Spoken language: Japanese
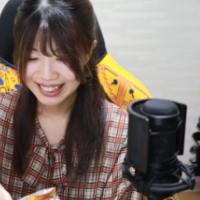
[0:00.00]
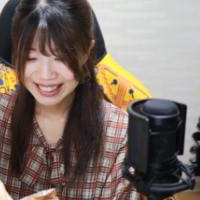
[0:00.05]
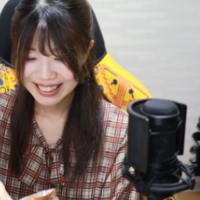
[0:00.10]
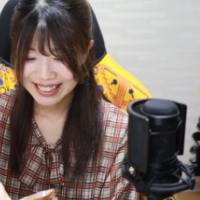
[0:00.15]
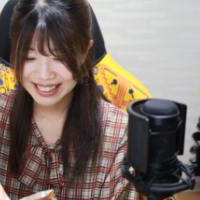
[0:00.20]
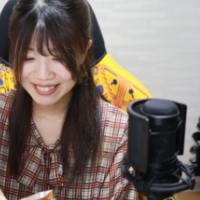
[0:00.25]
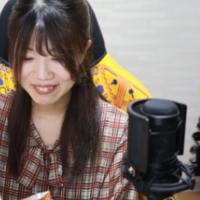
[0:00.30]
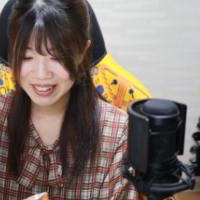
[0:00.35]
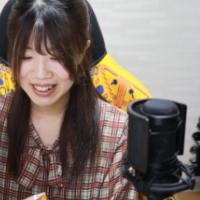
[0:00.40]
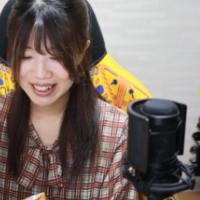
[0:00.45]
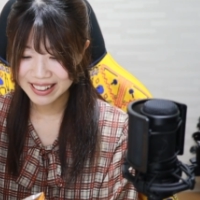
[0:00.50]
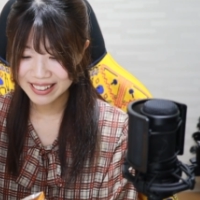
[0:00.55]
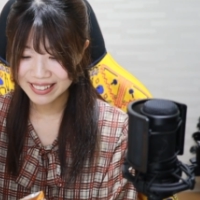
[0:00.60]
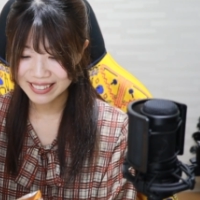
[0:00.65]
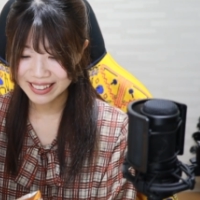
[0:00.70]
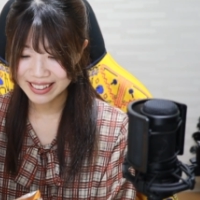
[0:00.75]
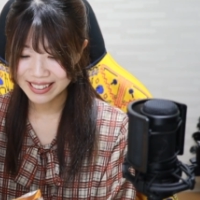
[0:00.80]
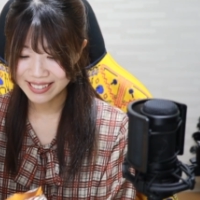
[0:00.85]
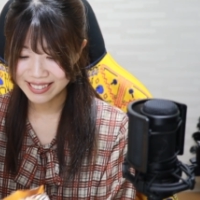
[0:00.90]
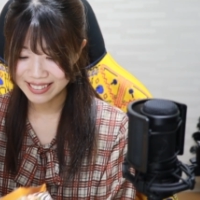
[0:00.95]
しばらく
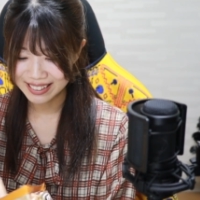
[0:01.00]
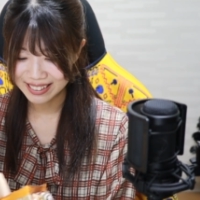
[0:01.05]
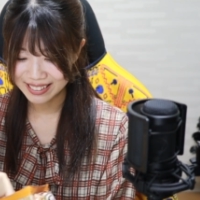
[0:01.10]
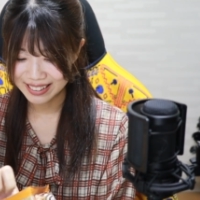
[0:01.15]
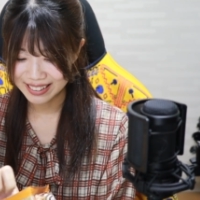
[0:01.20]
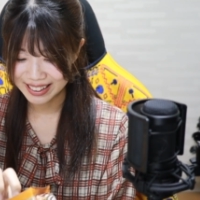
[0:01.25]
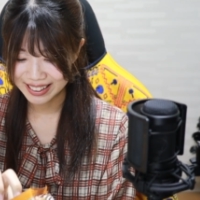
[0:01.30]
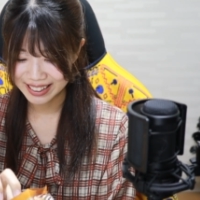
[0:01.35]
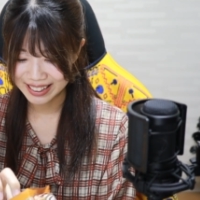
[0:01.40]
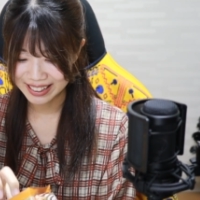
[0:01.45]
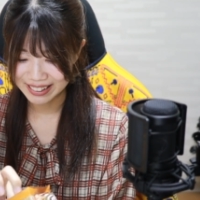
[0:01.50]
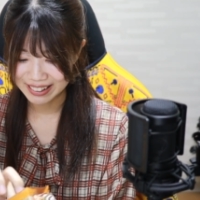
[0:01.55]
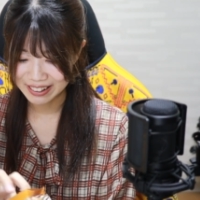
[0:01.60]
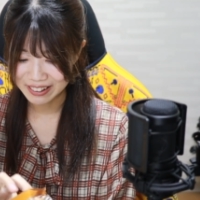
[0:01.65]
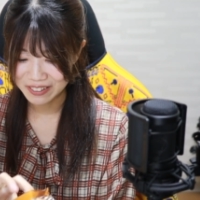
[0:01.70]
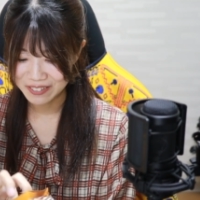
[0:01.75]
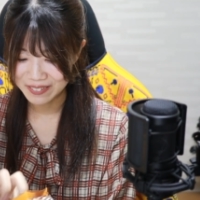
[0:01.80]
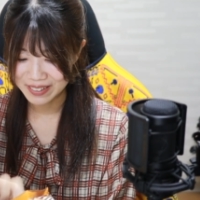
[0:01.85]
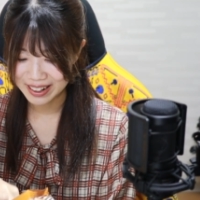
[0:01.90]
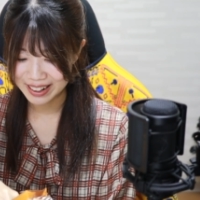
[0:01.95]
ね、スナック菓子には
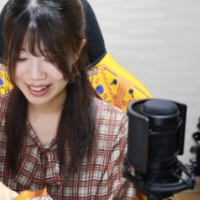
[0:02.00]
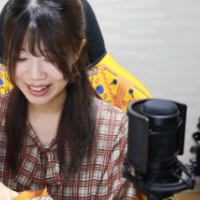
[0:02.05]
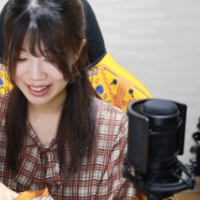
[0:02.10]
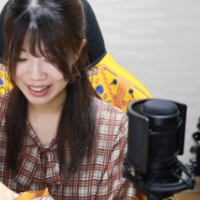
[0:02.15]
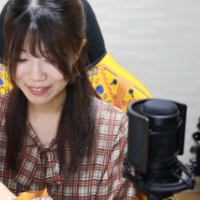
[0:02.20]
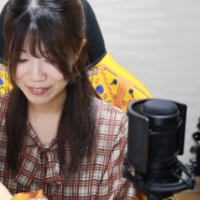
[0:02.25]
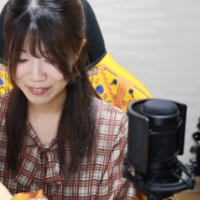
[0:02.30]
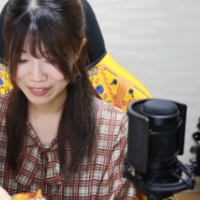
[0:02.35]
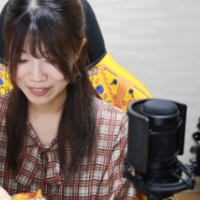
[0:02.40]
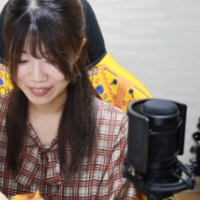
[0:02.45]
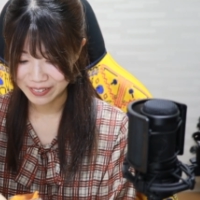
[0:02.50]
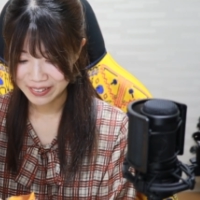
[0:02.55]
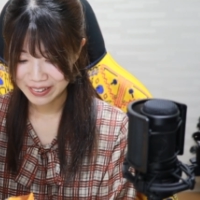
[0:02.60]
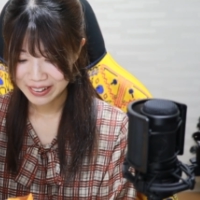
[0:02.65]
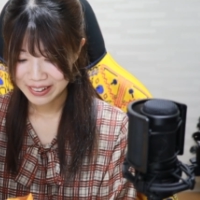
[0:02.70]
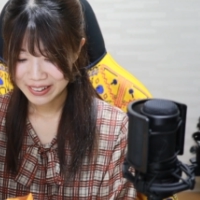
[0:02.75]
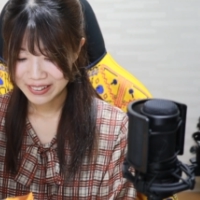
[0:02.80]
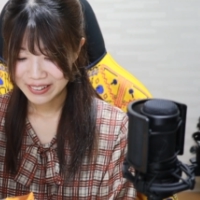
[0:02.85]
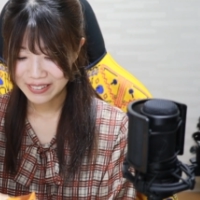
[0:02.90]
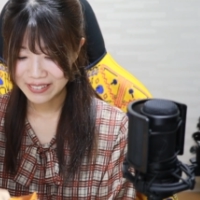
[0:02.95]
困らん日々を
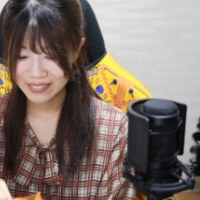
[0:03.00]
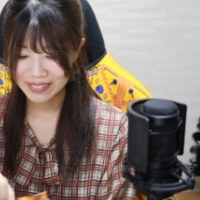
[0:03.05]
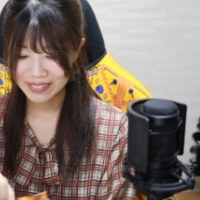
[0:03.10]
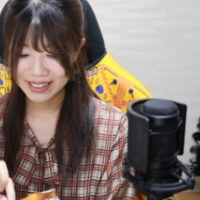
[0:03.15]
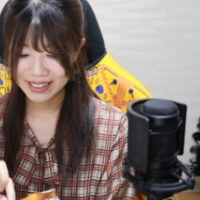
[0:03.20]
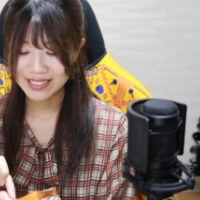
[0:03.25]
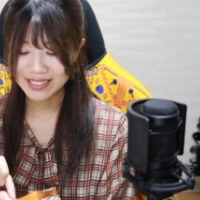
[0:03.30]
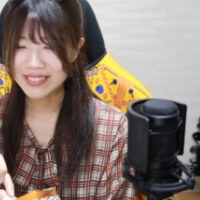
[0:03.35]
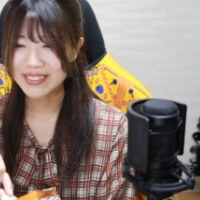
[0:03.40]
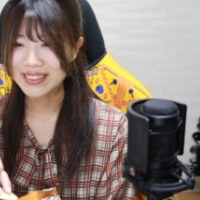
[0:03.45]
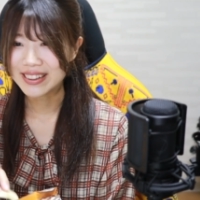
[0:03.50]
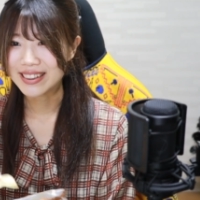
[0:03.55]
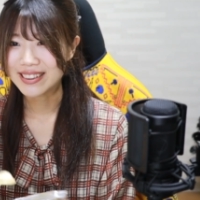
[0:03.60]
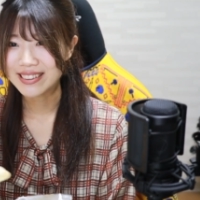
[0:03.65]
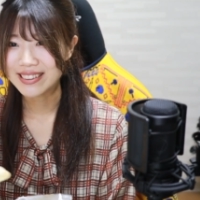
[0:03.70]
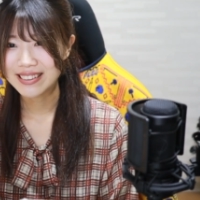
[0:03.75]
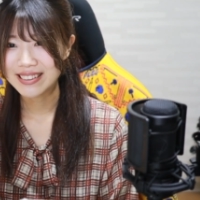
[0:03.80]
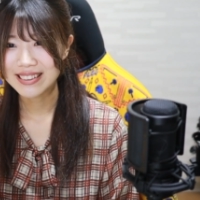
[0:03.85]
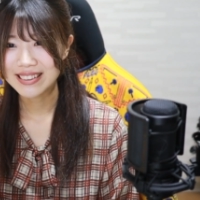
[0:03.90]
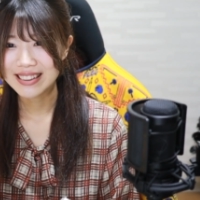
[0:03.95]
送れそうで
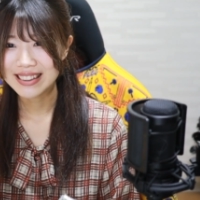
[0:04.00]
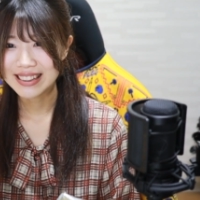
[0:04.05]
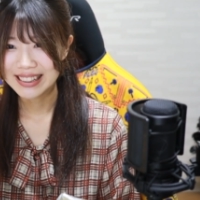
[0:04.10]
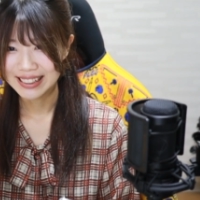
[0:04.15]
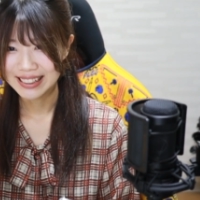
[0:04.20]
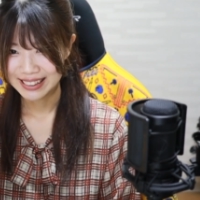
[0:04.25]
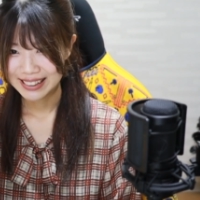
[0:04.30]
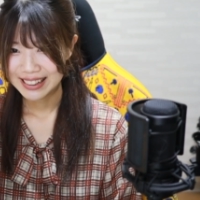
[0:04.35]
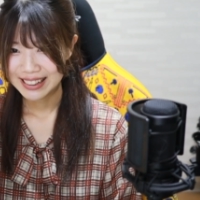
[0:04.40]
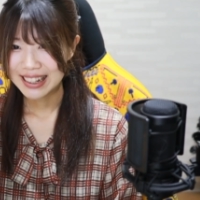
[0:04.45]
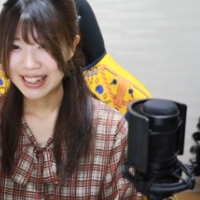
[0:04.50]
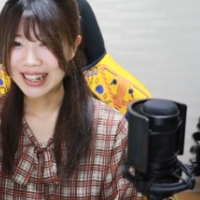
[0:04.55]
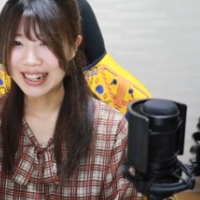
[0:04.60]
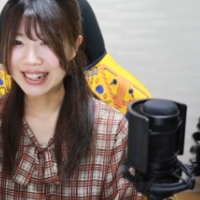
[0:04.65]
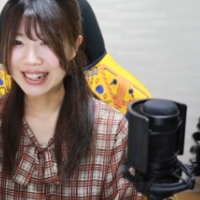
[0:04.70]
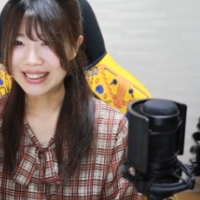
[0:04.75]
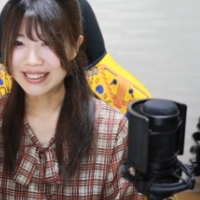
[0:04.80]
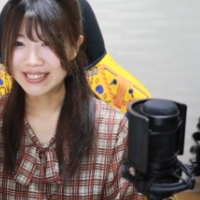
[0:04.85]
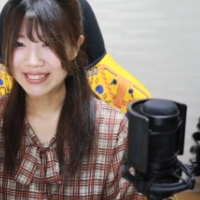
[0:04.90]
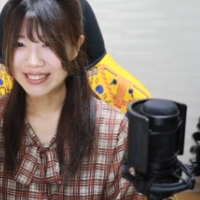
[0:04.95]
す。あ
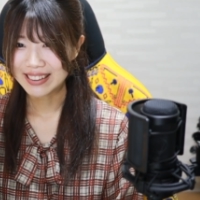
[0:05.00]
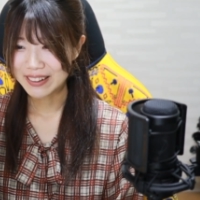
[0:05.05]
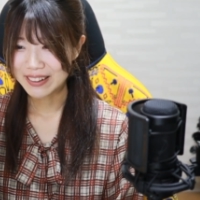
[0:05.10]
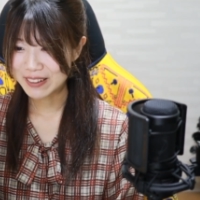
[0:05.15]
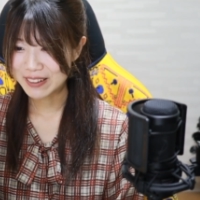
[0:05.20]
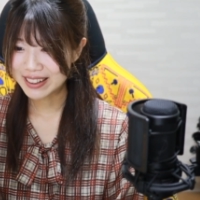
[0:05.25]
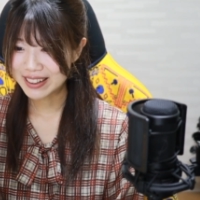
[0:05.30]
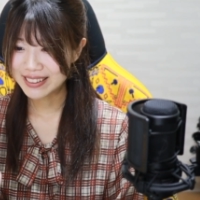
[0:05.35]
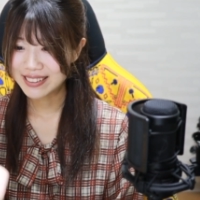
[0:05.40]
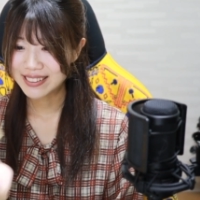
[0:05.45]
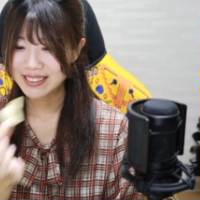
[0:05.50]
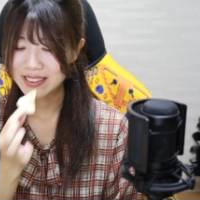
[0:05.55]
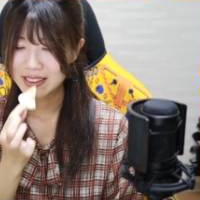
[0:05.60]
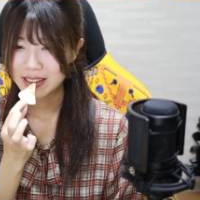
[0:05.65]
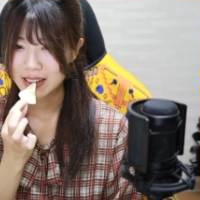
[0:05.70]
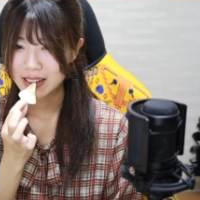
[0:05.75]
りがとうございます。